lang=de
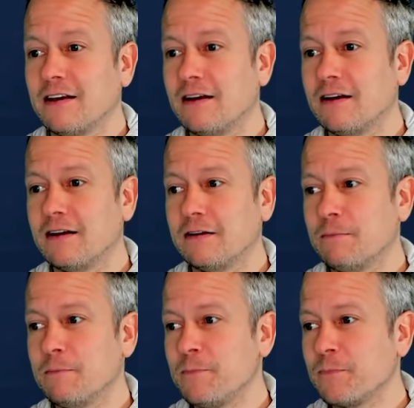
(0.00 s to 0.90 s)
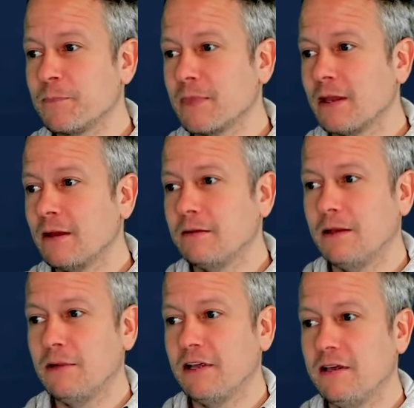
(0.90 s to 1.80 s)
Ähm,
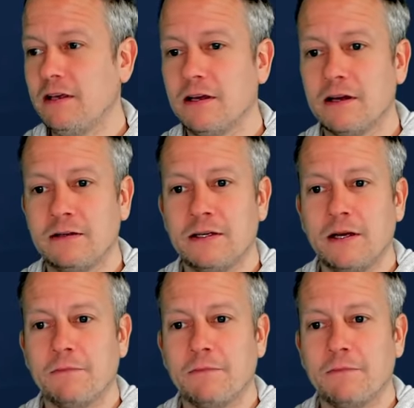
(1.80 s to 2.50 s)
nämlich hier,